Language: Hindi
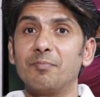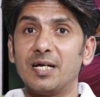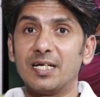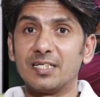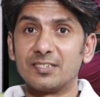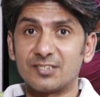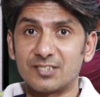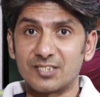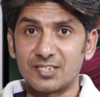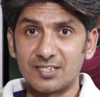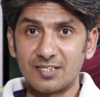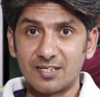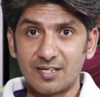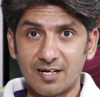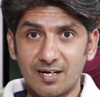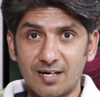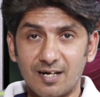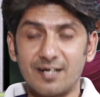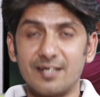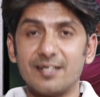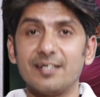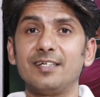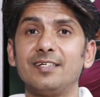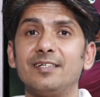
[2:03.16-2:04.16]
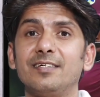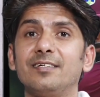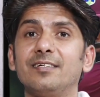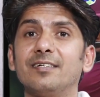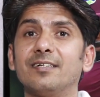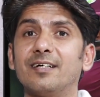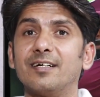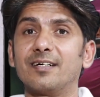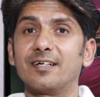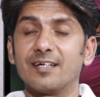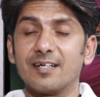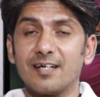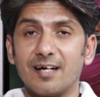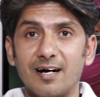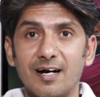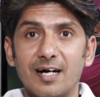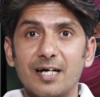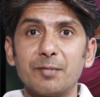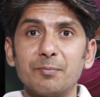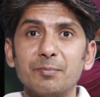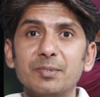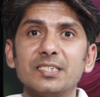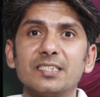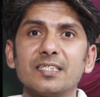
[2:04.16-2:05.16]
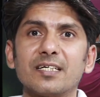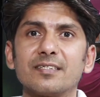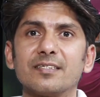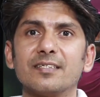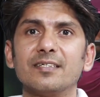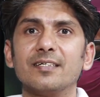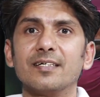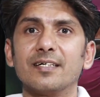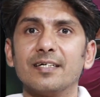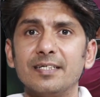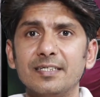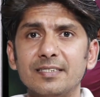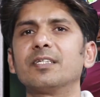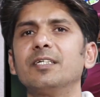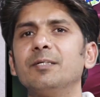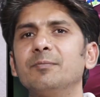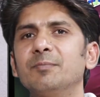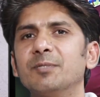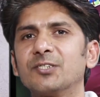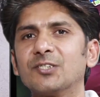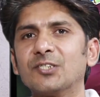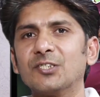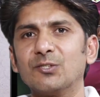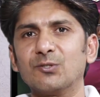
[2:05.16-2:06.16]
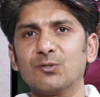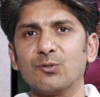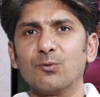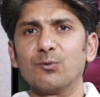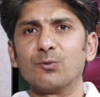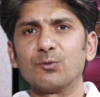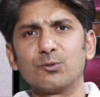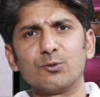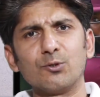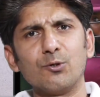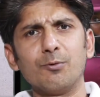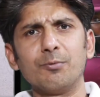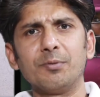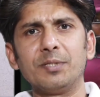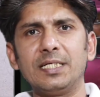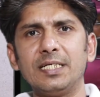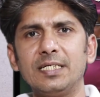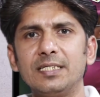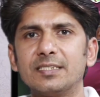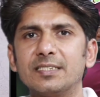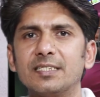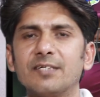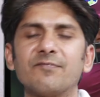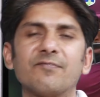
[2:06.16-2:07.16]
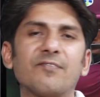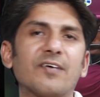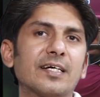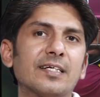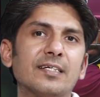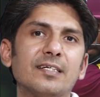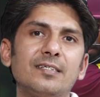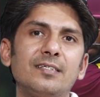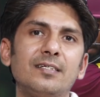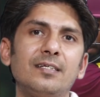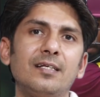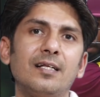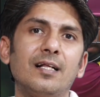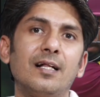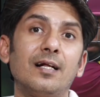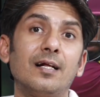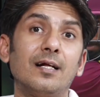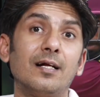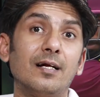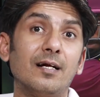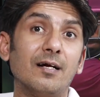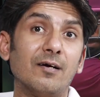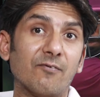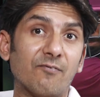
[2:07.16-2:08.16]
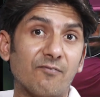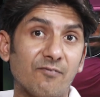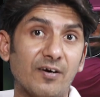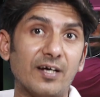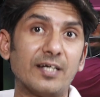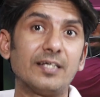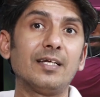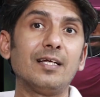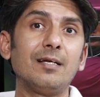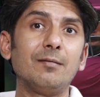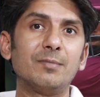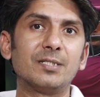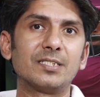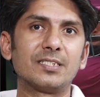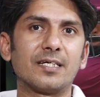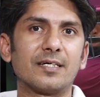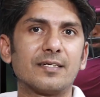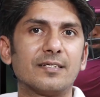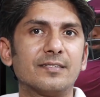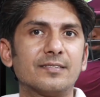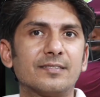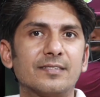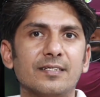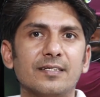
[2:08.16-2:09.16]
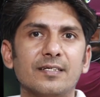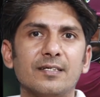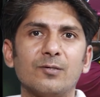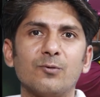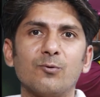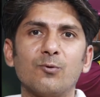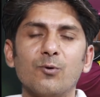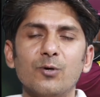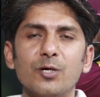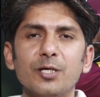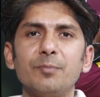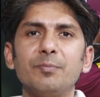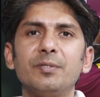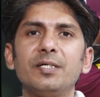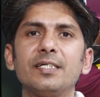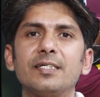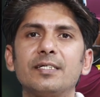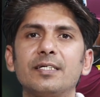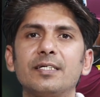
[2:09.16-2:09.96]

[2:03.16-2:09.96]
मैच हारेगी अगर हार भी जाती है तीन में से दो तो भी इसे फाइनल फाइनल में जाने से कोई भी